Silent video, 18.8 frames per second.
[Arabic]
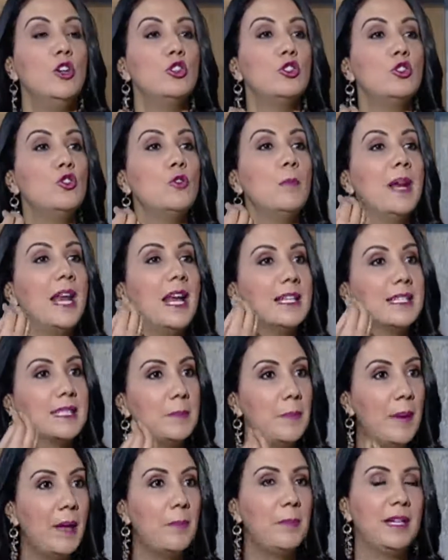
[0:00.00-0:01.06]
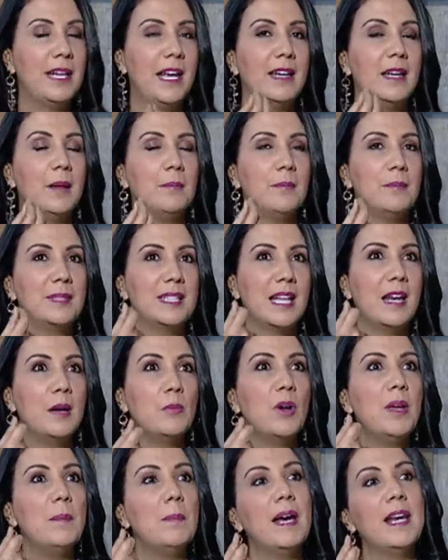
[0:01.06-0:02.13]
شنو هما الاسباب لان مساله
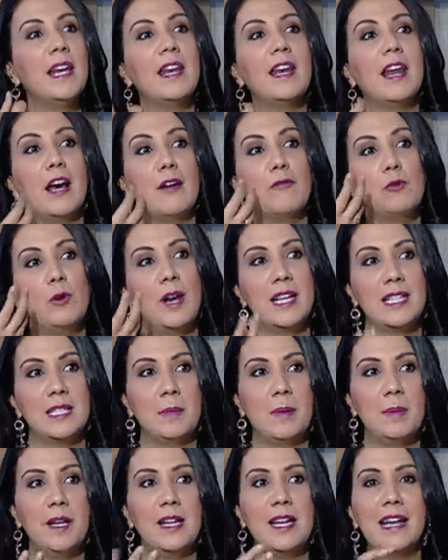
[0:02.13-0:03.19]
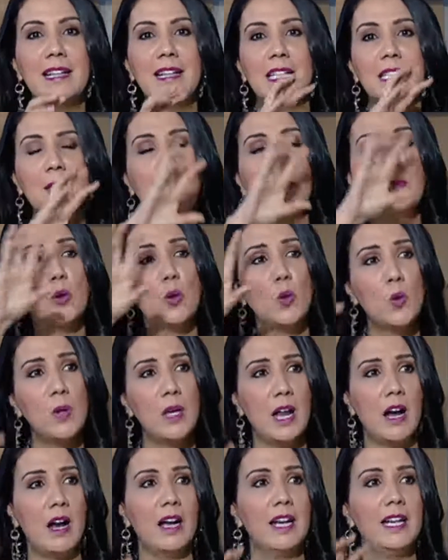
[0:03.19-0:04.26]
مهمه اننا نعرفوا الاسباب لان هذه الاسباب
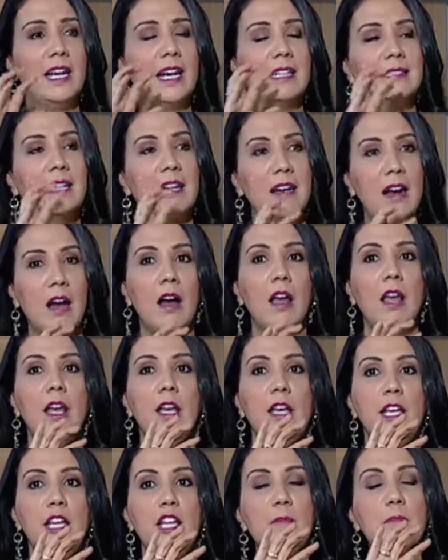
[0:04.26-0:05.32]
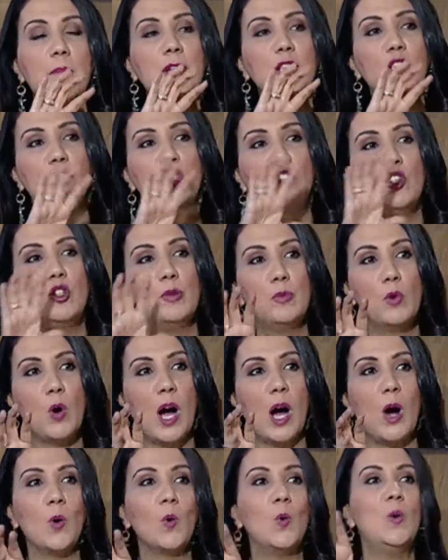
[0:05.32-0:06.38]
كلها الا قدرنا اما
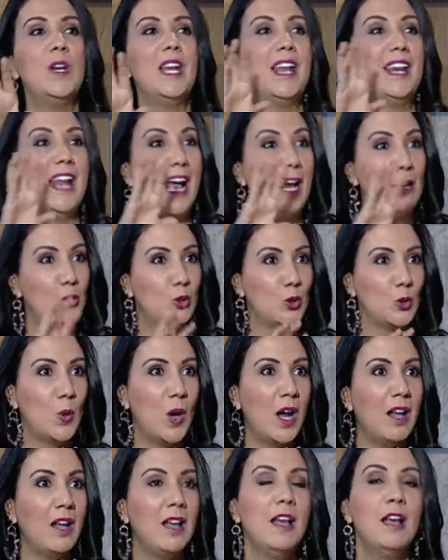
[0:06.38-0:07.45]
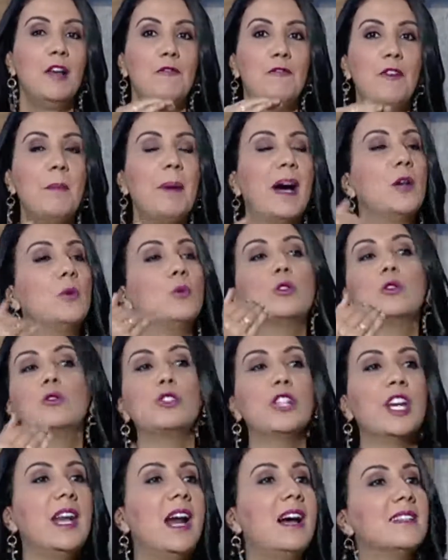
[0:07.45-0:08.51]
نتجنبوها ولا نعالجوها فما
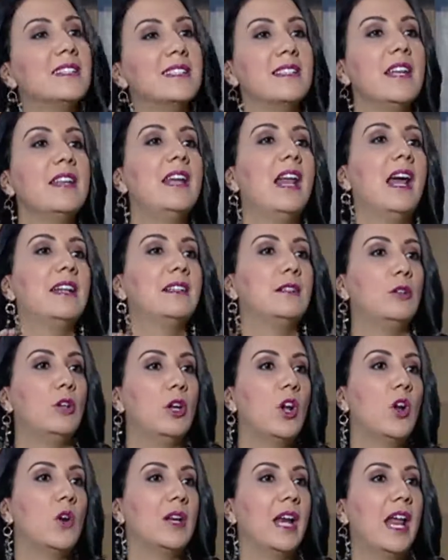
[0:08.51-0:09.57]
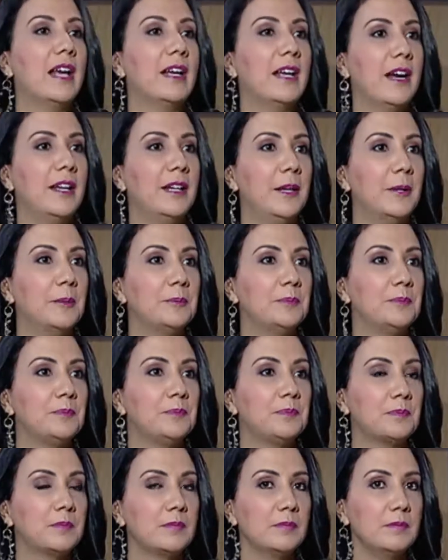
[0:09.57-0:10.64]
غنوصلوش حنا اصلا لهذا نقدروا نتجنبوها دكتوره